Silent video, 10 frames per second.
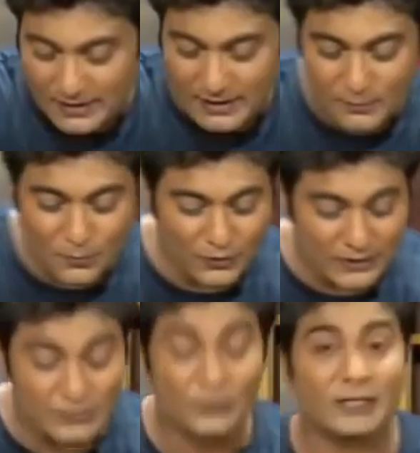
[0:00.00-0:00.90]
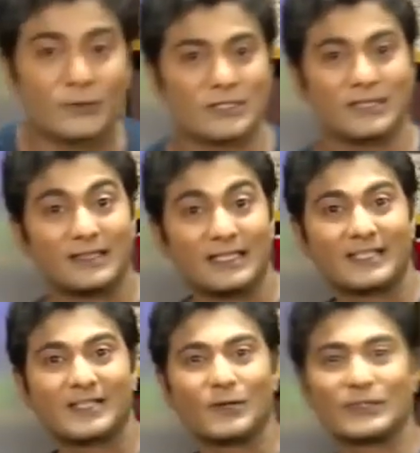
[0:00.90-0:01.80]
కలుపుకొని చూడండి కొంచెం
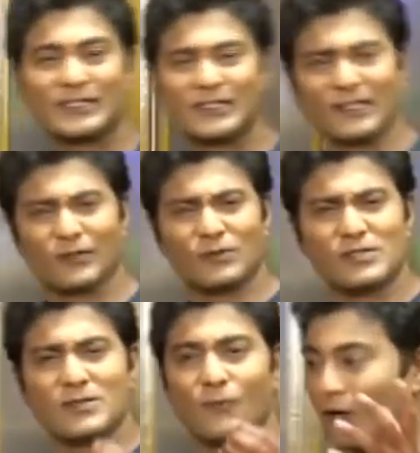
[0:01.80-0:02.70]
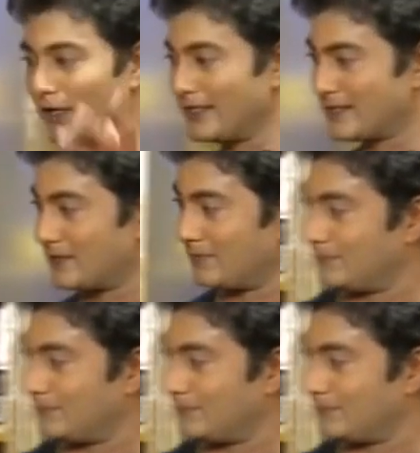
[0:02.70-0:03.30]
థిక్గా ఉంది కదా కొంచెం వాటర్ వేస్తాం